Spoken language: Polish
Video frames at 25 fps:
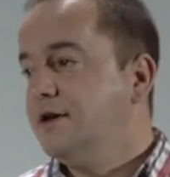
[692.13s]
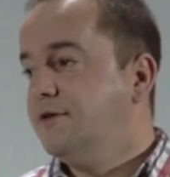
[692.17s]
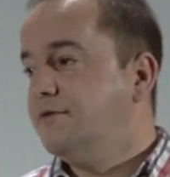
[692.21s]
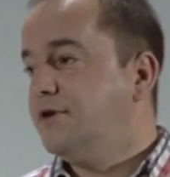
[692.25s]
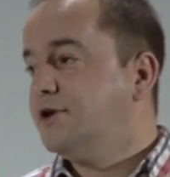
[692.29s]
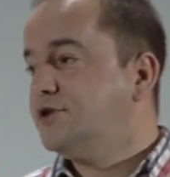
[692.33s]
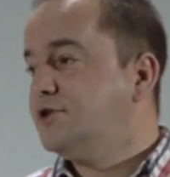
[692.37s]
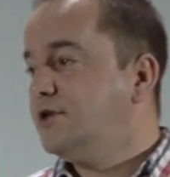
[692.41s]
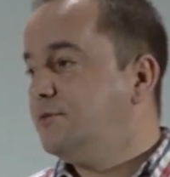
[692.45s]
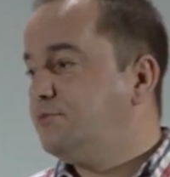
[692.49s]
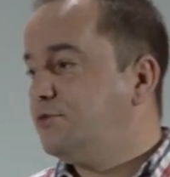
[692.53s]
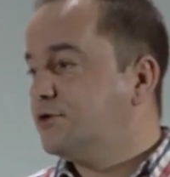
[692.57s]

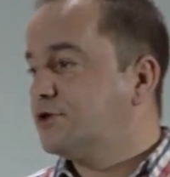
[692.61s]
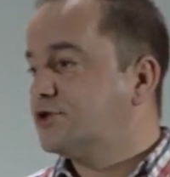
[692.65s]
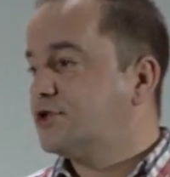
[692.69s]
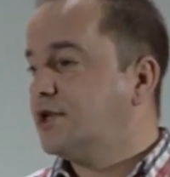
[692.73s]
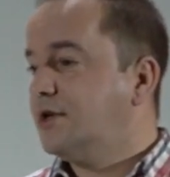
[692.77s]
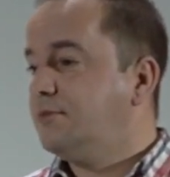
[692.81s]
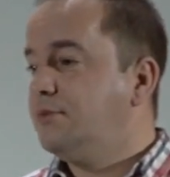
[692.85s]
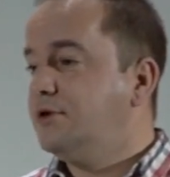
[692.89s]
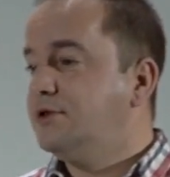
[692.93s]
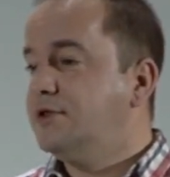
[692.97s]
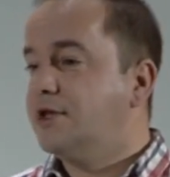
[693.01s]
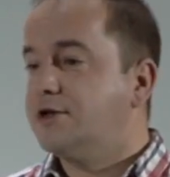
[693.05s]
właśnie
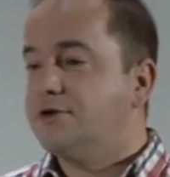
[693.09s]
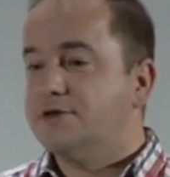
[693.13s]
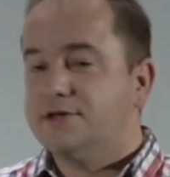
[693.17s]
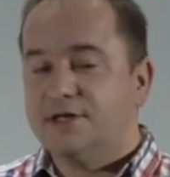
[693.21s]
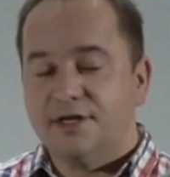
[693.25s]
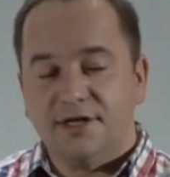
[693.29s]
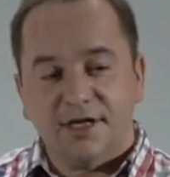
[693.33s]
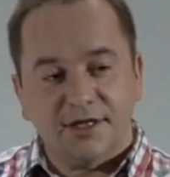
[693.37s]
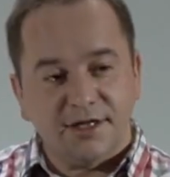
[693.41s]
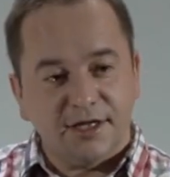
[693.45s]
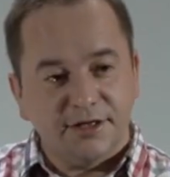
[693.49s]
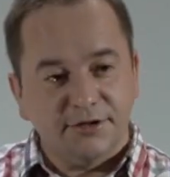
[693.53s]
potrzeby
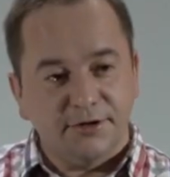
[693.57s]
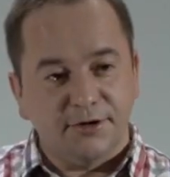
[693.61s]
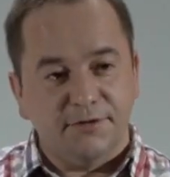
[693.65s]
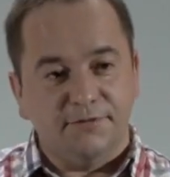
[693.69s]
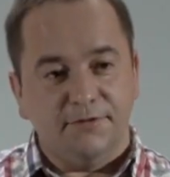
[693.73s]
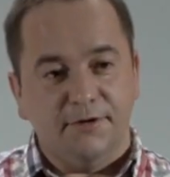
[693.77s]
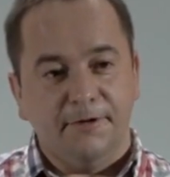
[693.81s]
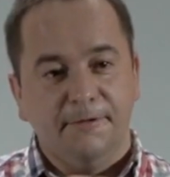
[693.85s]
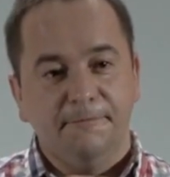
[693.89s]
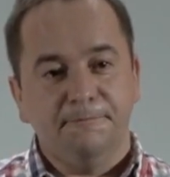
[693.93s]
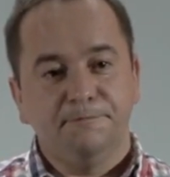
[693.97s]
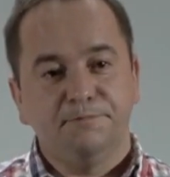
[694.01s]
narodzenia na
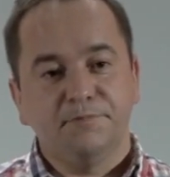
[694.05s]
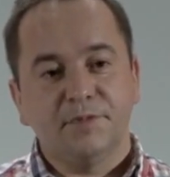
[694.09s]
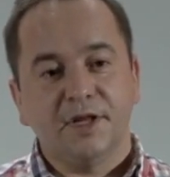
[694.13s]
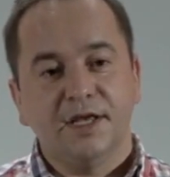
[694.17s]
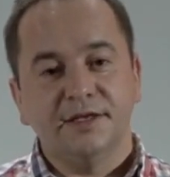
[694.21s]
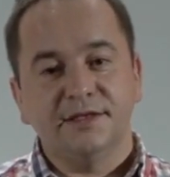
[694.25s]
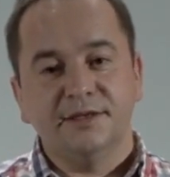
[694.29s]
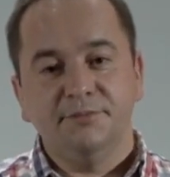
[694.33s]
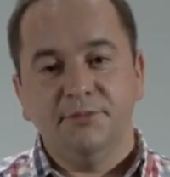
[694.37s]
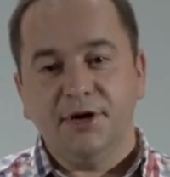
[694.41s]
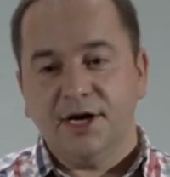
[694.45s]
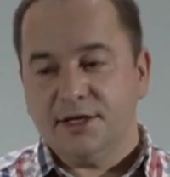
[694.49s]
nowo,
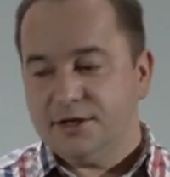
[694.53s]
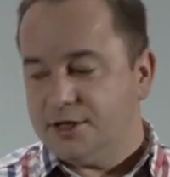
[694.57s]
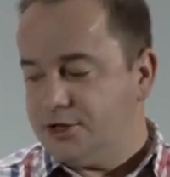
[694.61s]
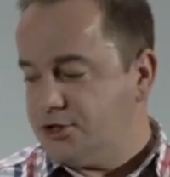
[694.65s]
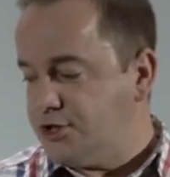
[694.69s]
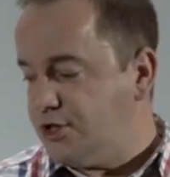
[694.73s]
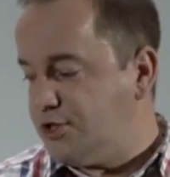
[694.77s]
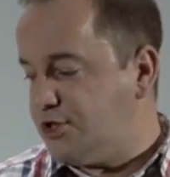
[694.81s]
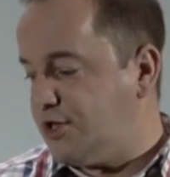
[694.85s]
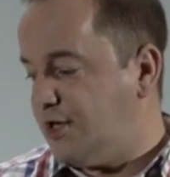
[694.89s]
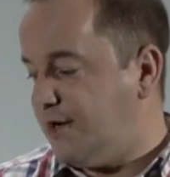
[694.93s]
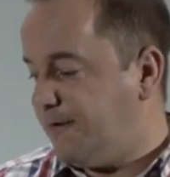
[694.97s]
zmiany
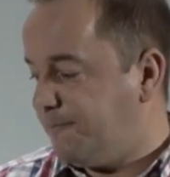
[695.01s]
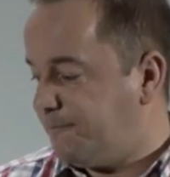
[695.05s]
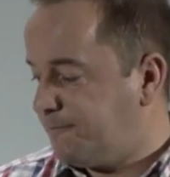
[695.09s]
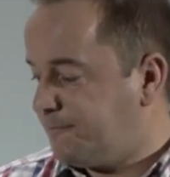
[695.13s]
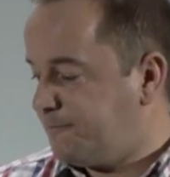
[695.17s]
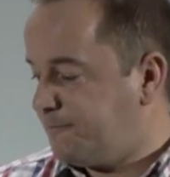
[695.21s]
życia.